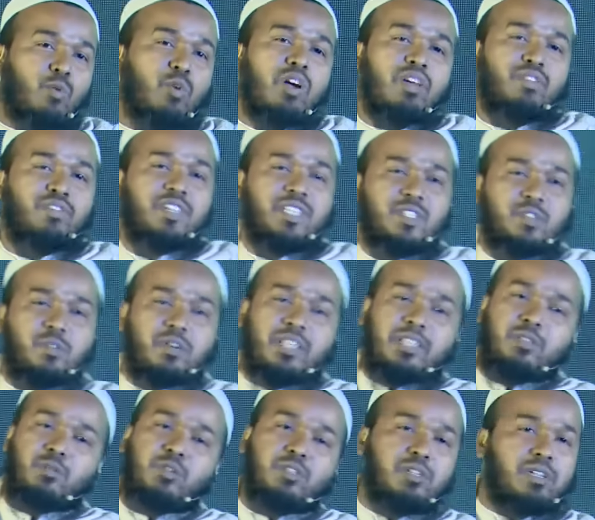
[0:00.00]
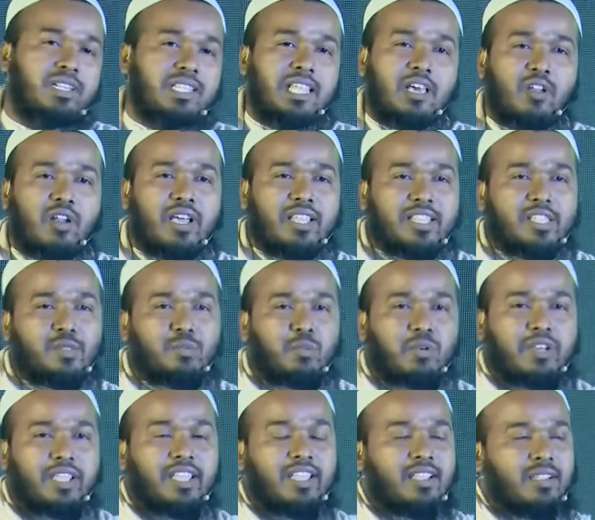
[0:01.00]
ওয়াইফ স্টুডেন্ট দুজনে দাম হাদিস
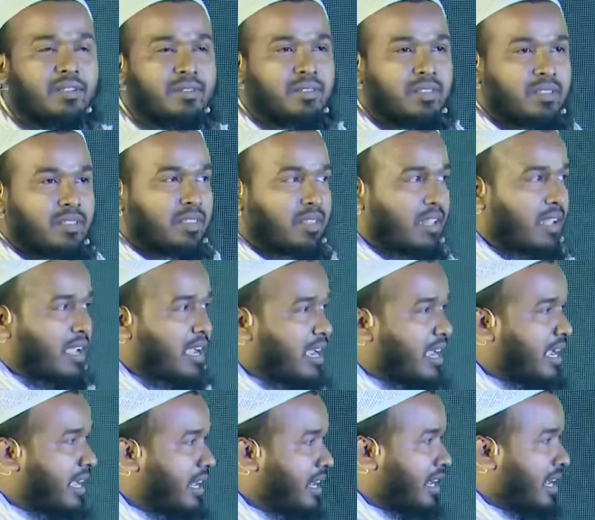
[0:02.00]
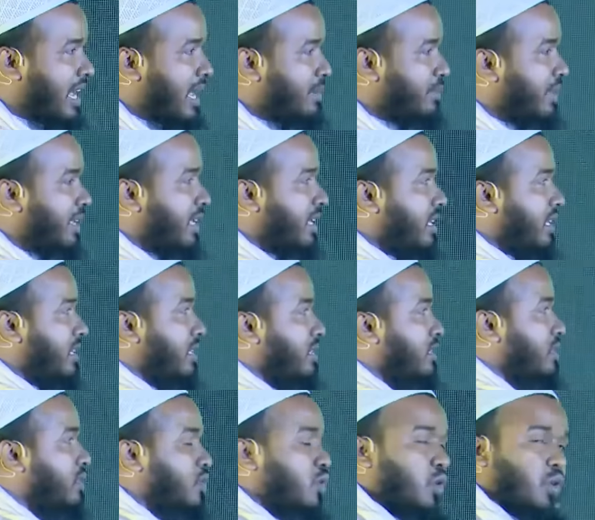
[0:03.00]
পড়ি আর আমি
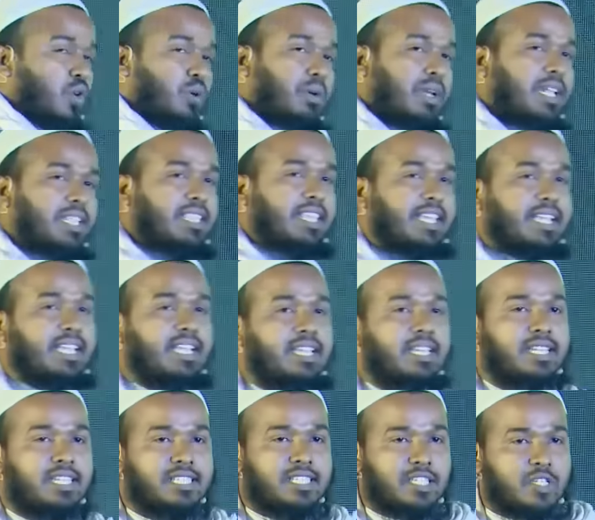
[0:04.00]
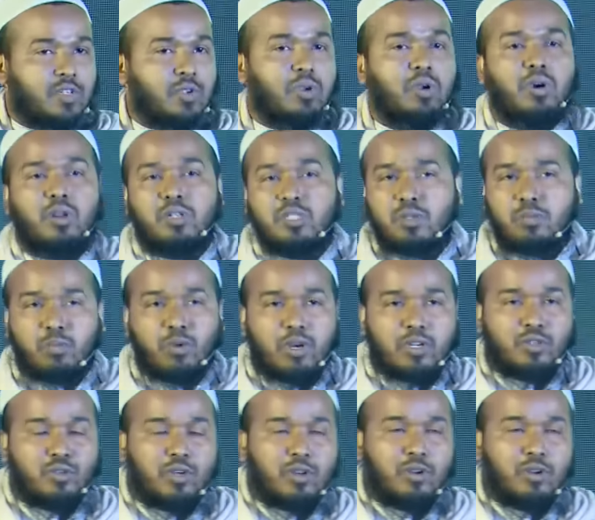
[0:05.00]
ছোটোবেলা থেকেই নিজস্ব খরচে পড়াশোনা